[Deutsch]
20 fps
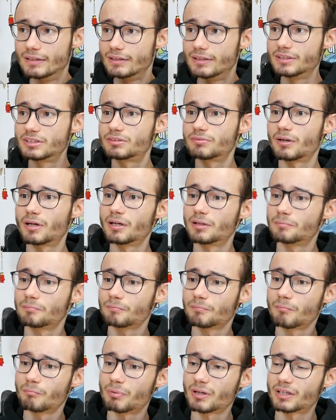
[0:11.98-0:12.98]
Die zwei
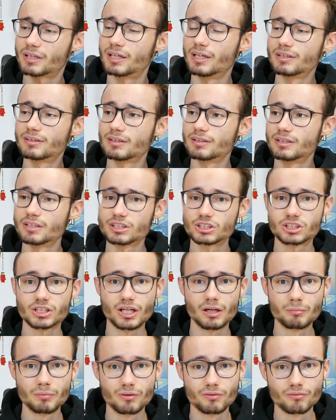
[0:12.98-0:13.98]
Pakete hier
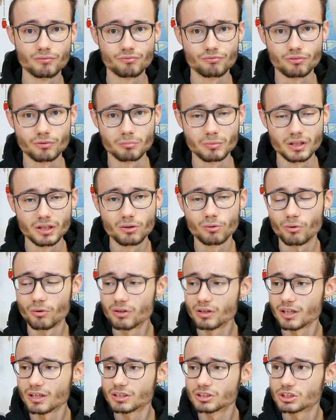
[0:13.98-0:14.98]
stammen vom Lego
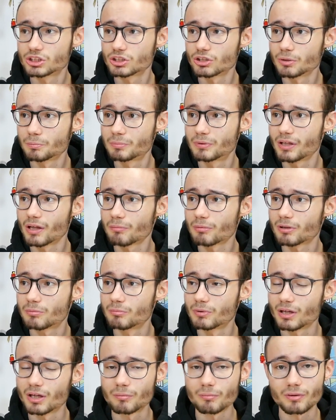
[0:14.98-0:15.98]
Online Shop, die habe ich
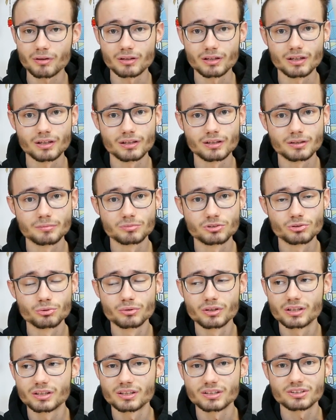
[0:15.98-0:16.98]
mir im, äh, im
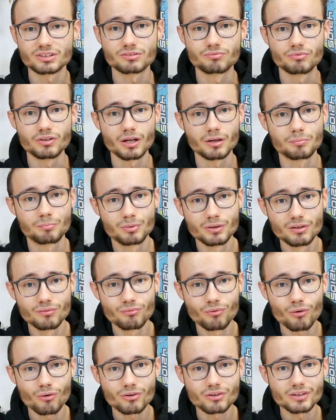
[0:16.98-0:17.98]
Zuge des
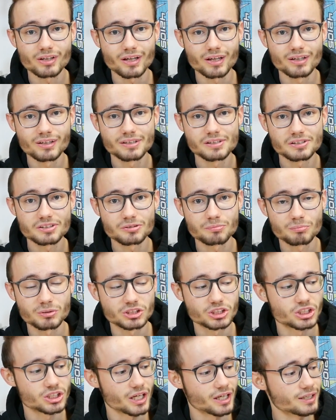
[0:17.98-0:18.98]
VIP-Wochenendes
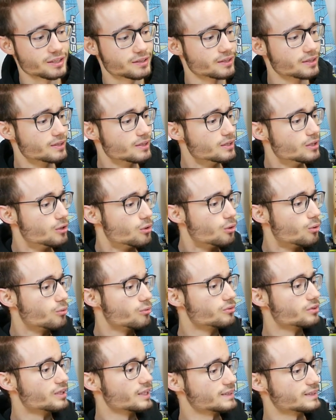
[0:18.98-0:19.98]
bestellt
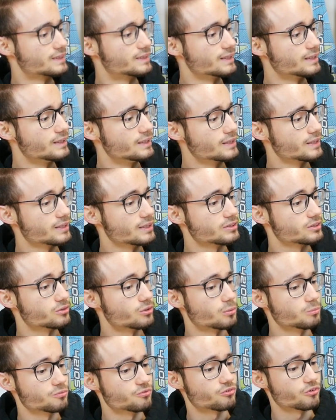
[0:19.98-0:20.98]
und das Ding hier, das
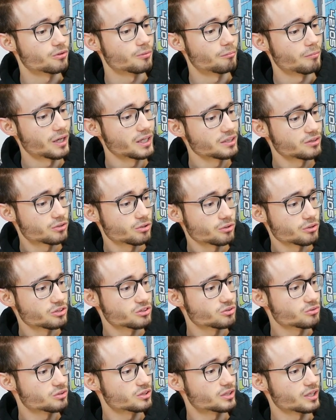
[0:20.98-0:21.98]
kommt von
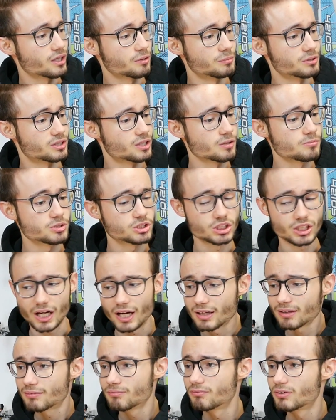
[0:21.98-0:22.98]
MyToys und ich denke, mit dem
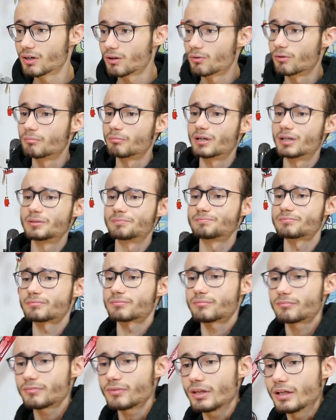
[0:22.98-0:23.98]
starten wir auch mal.
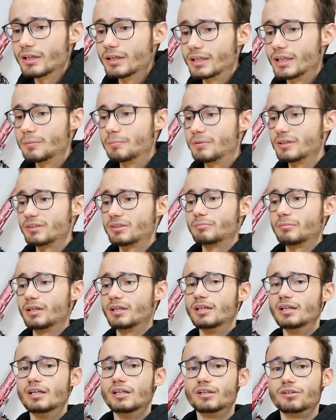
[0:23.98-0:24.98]
Ich gebe das
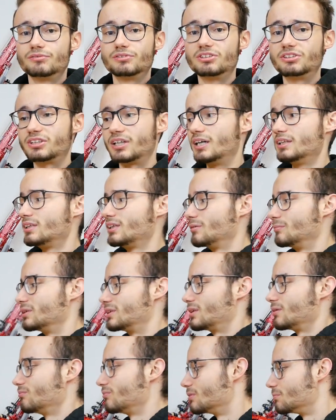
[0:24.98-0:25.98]
mal auf die Seite,
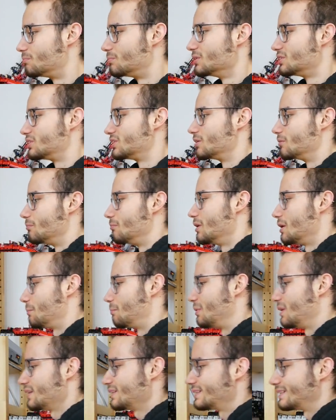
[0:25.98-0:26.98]
damit haben wir ein bisschen mehr
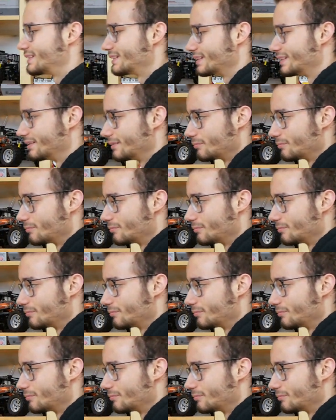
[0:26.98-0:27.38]
Platz